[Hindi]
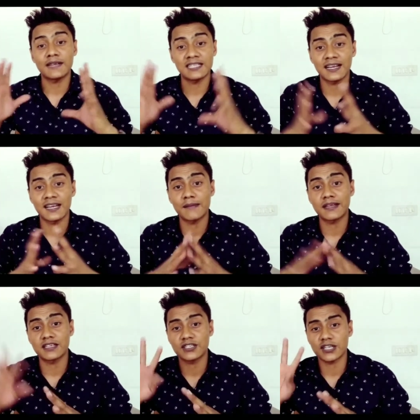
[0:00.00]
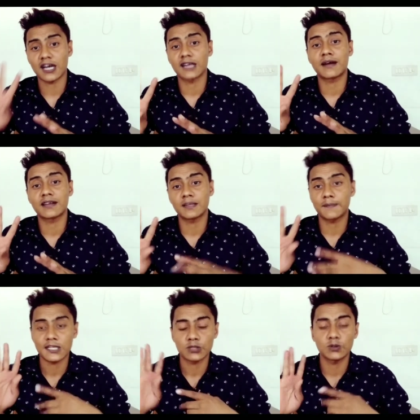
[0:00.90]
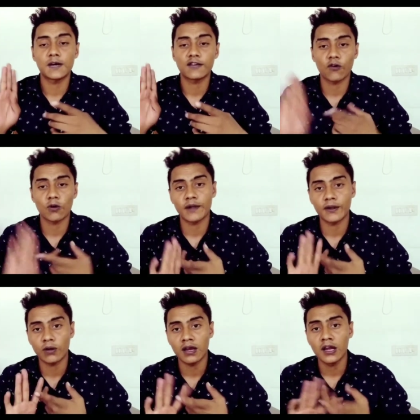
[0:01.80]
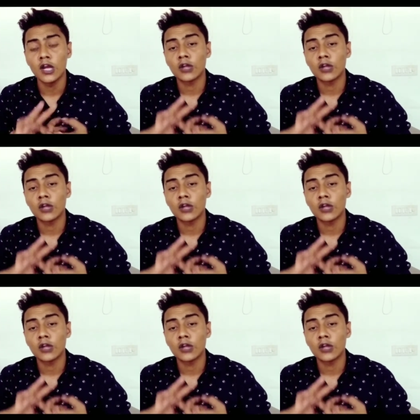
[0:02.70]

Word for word: भेजा गया मैसेज चार बार से पाँचवीं बार फॉरवर्ड होगा